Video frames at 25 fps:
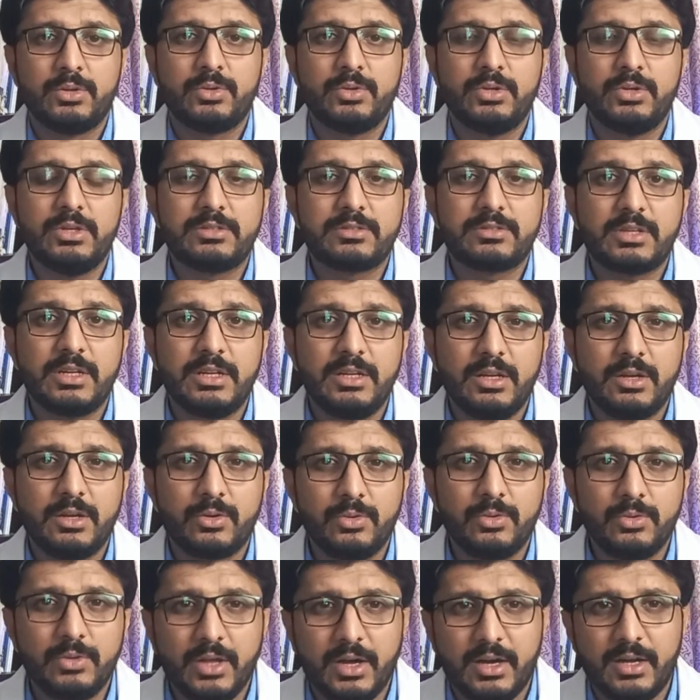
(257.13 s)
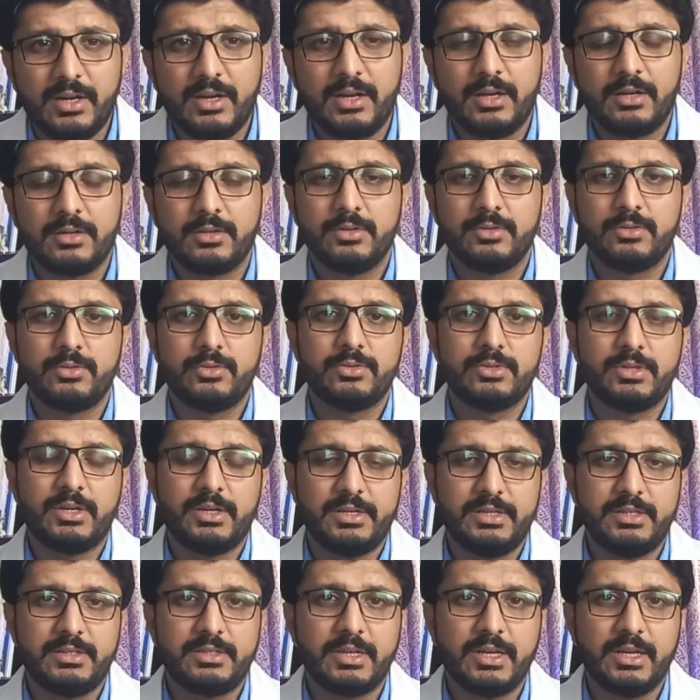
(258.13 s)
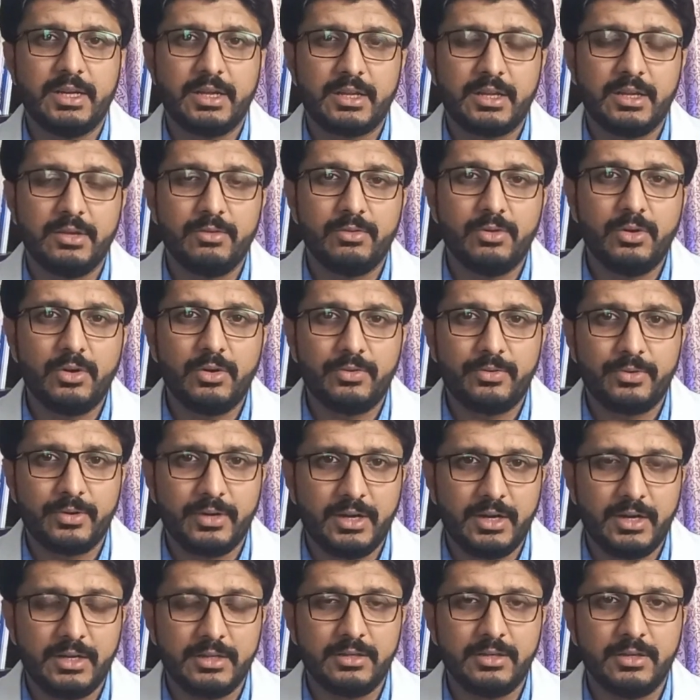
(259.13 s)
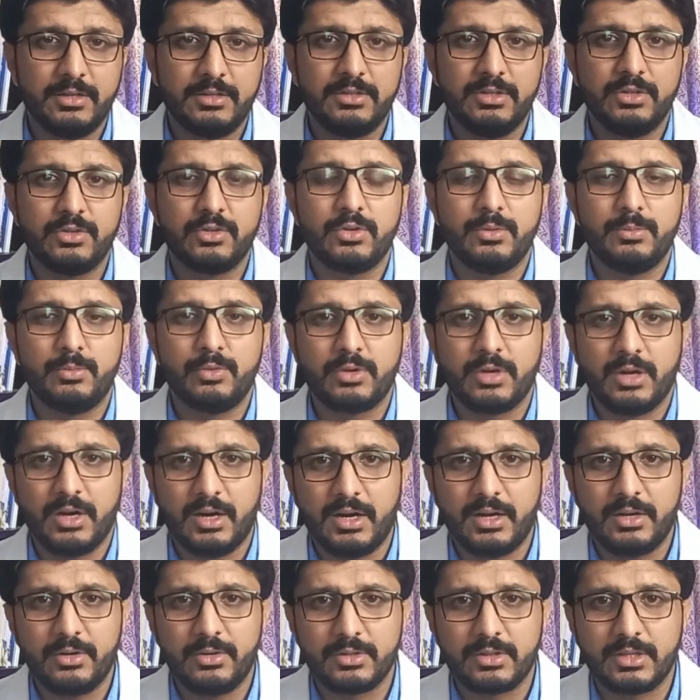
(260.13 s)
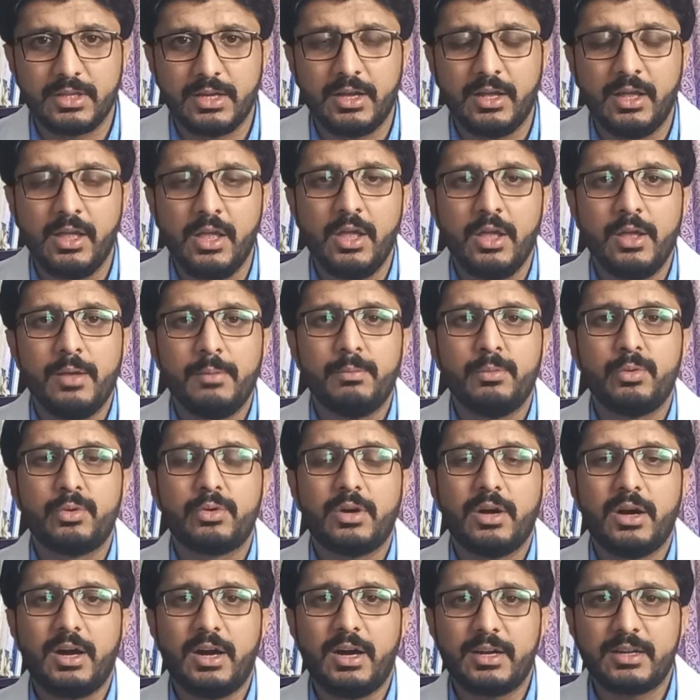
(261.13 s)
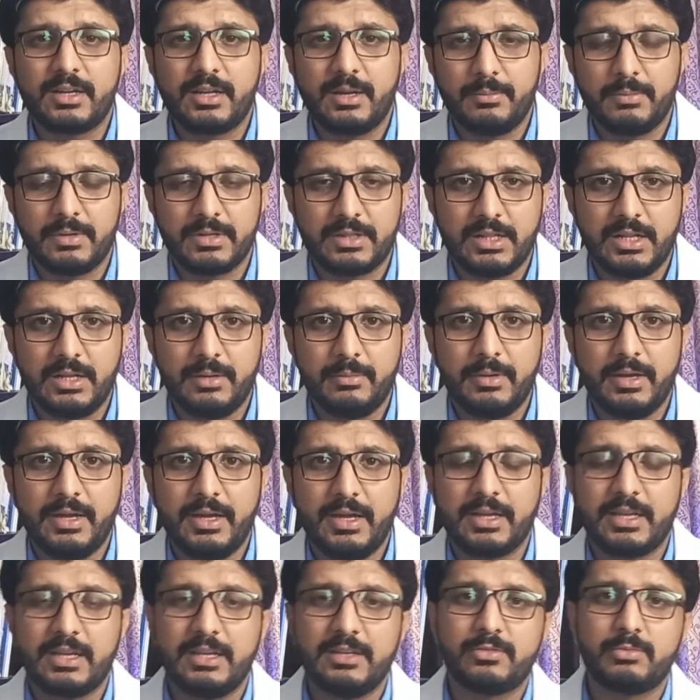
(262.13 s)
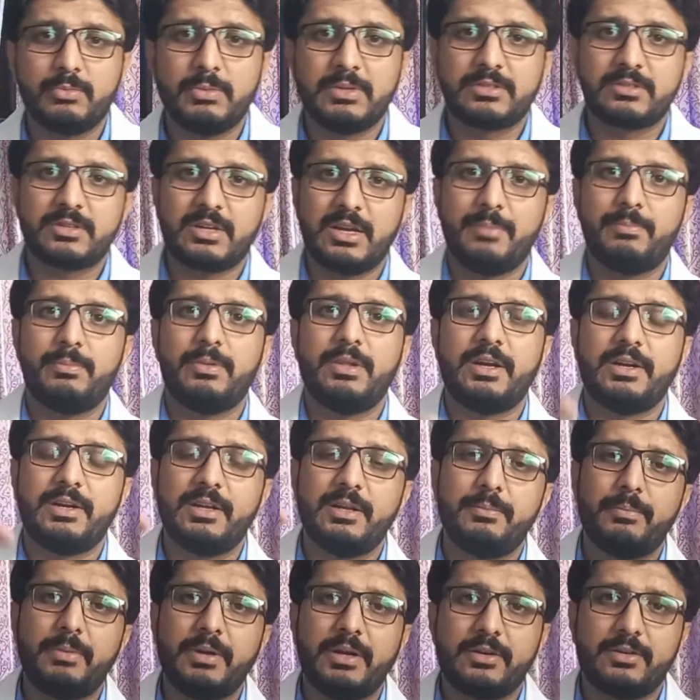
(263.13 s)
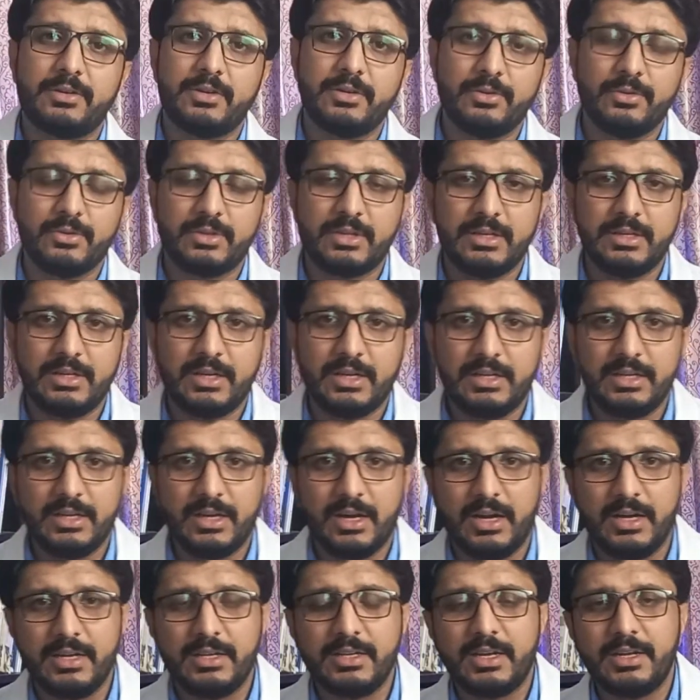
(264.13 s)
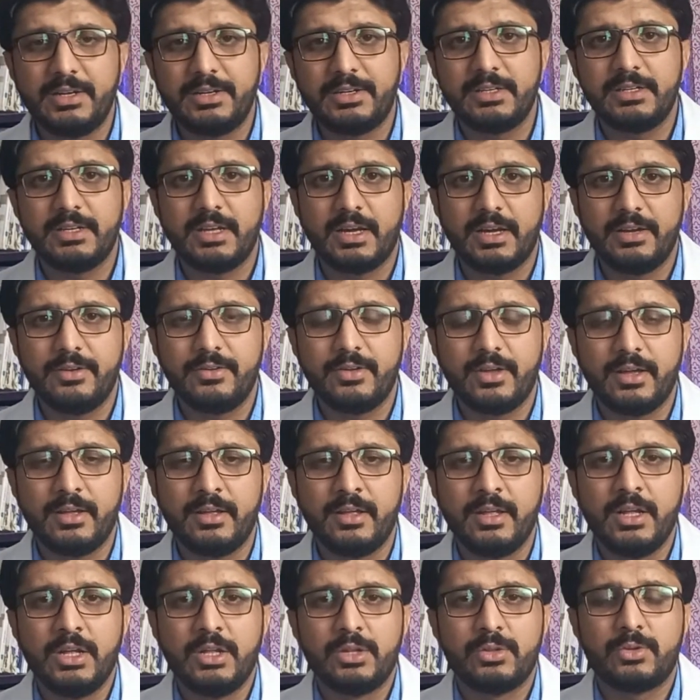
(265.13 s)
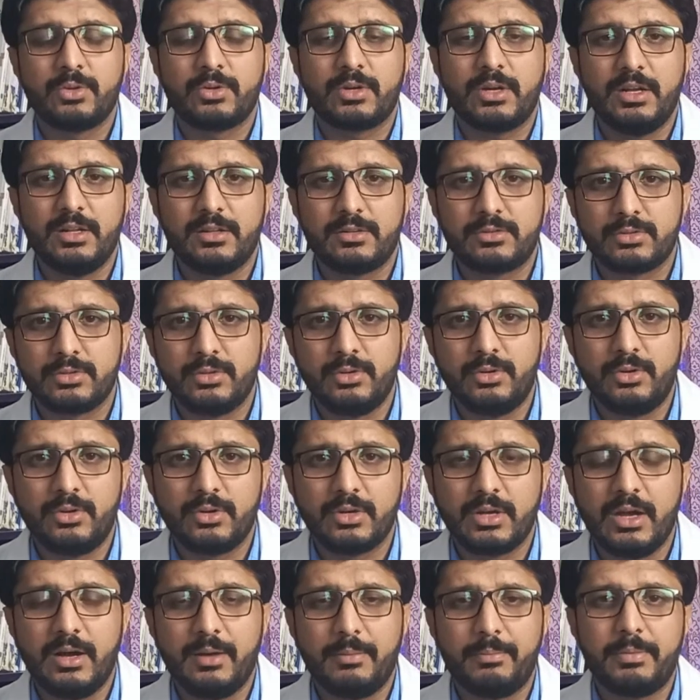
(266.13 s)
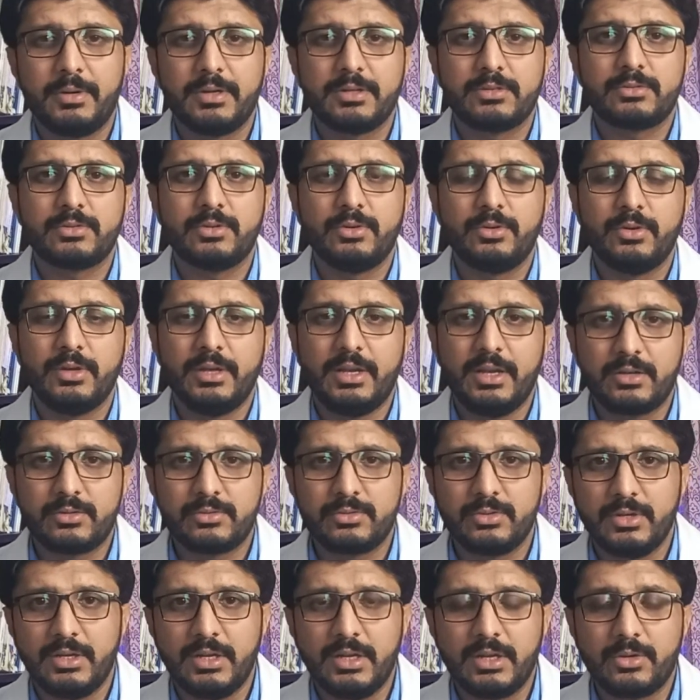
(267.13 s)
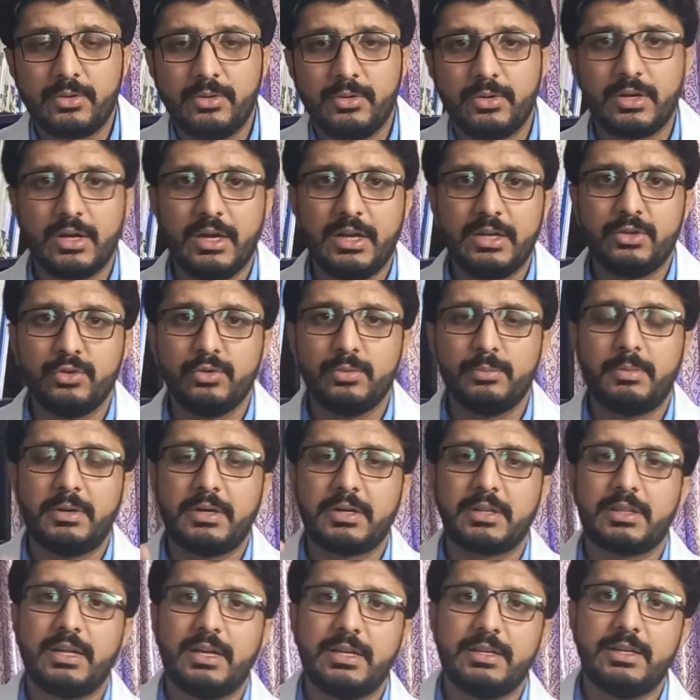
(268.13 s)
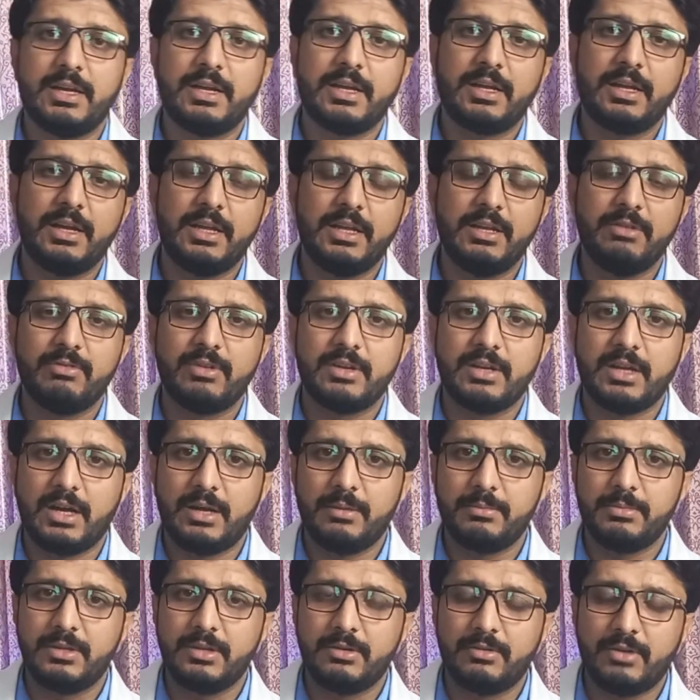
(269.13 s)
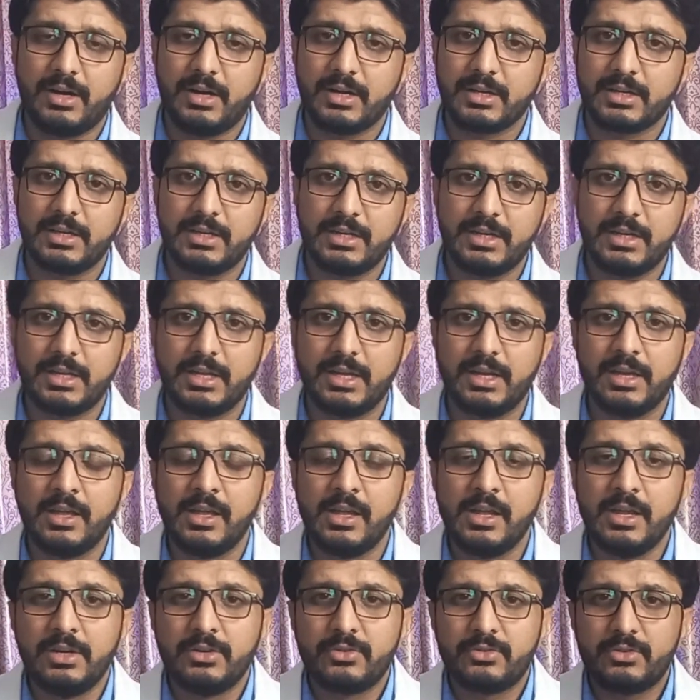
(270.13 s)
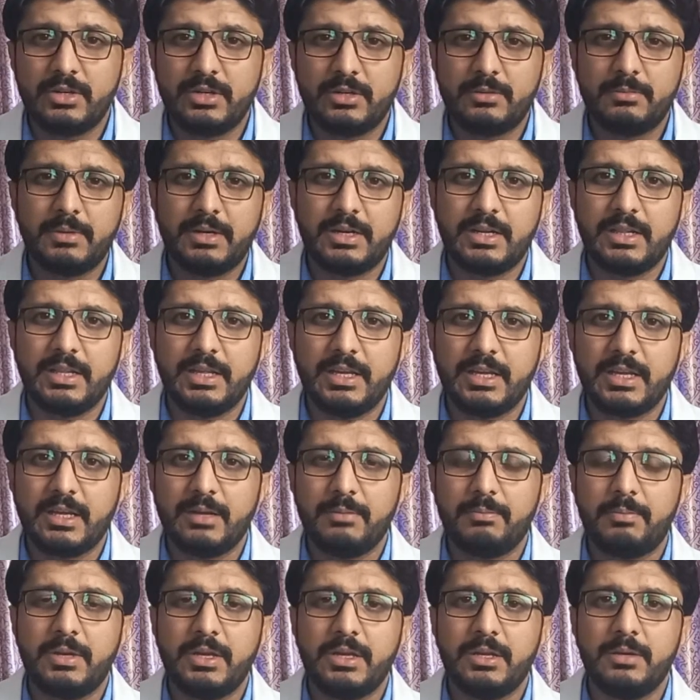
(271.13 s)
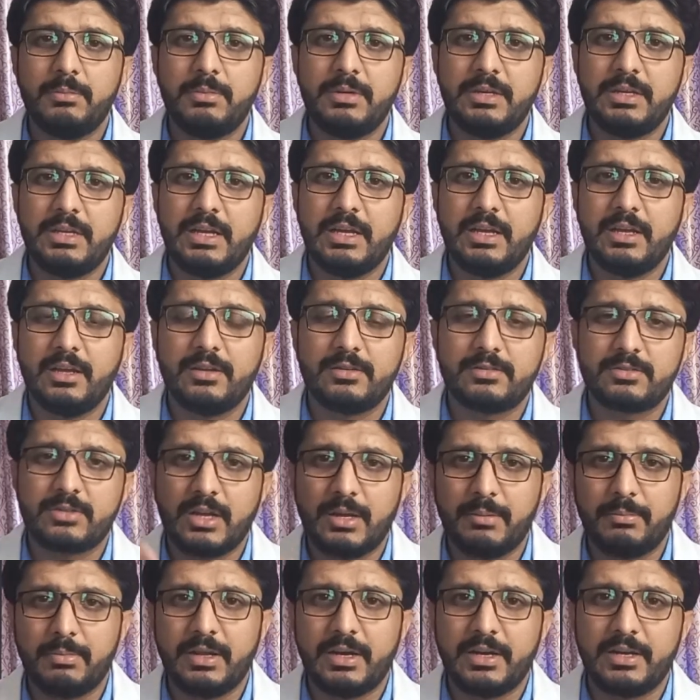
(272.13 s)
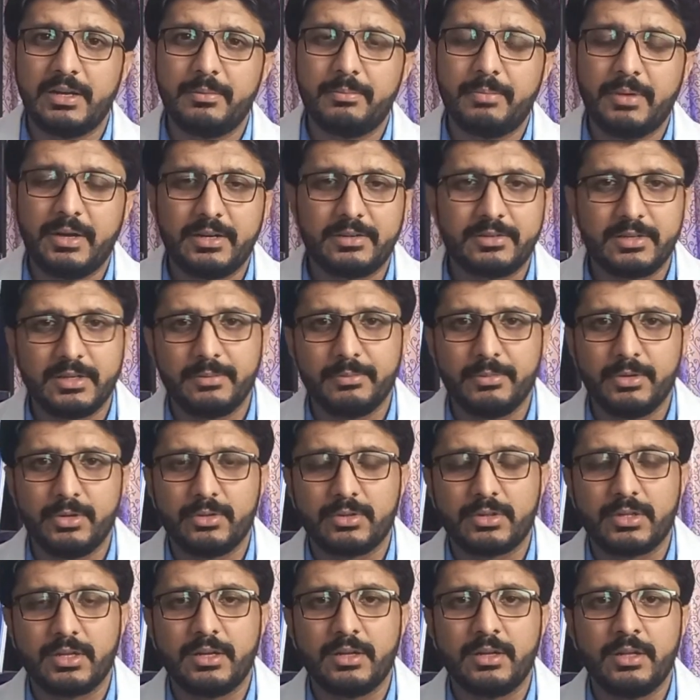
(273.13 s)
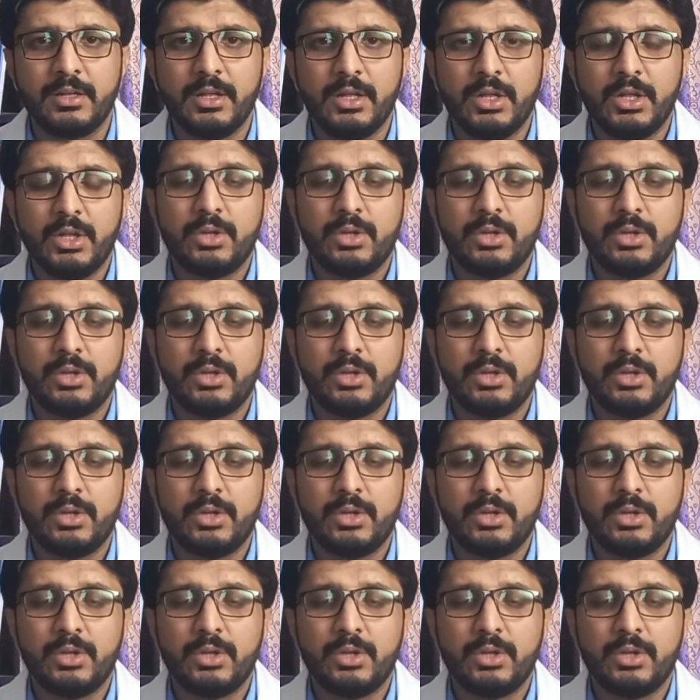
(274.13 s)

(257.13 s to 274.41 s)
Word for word: तो इसके लिए खुदारा गुजारिश है कि वो अफराद जिनको बुखार होता है बुखार का मतलब है कि इसमें स्टेप लेडर पैटर्न होता है यानी आज 99 है तो कल 100 होगा परसों 101 होगा यूं बढ़ता जाएगा इवन आप दवा करेंगे ट्रीटमेंट लेंगे फिर भी ये स्टेप लैडर पैटर्न में होता है